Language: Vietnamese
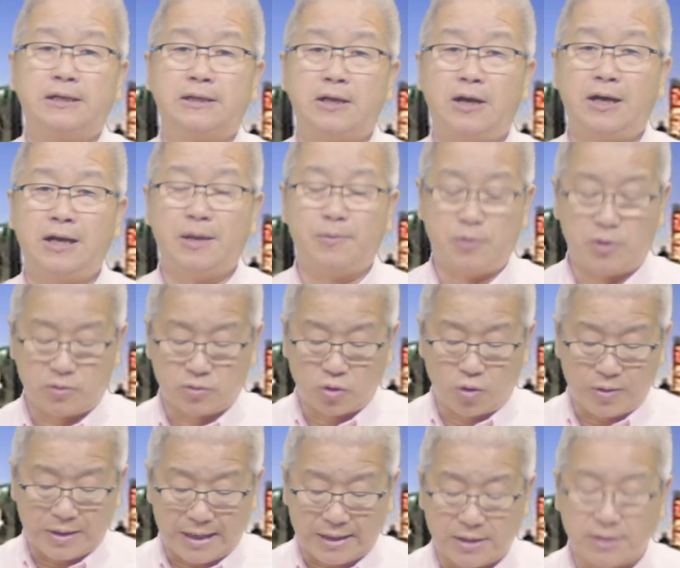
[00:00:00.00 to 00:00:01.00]
Đó là một
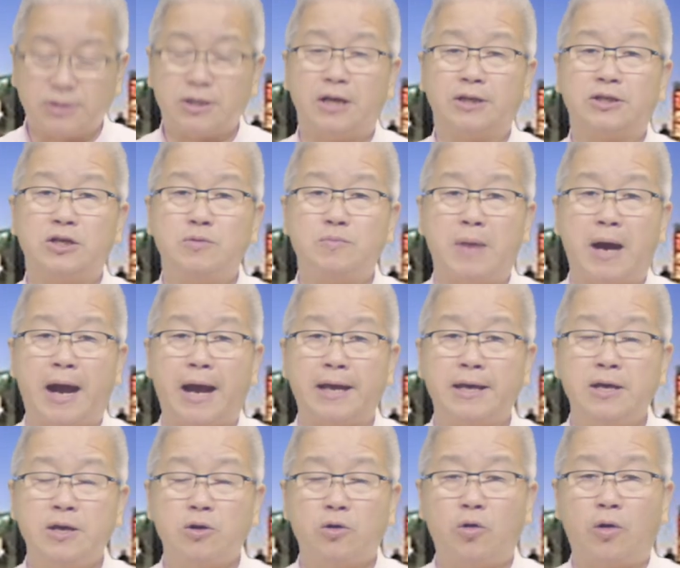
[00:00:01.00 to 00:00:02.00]
số các cơ sở thương
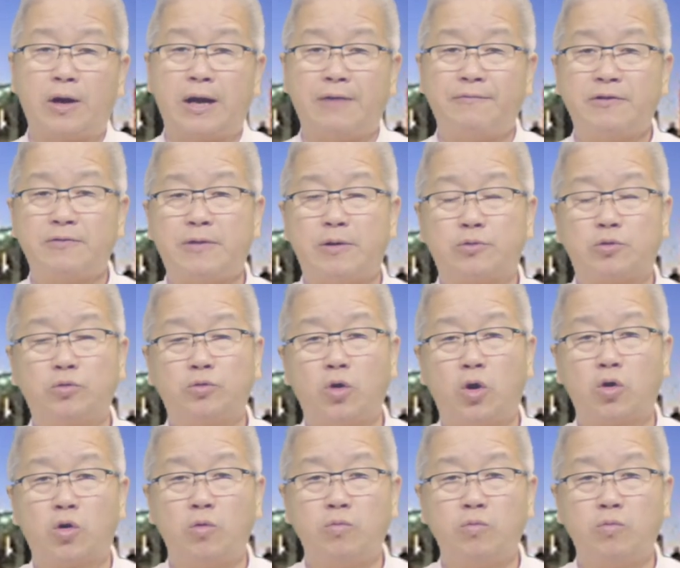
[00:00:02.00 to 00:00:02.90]
mại. Ngoài ra văn phòng chúng tôi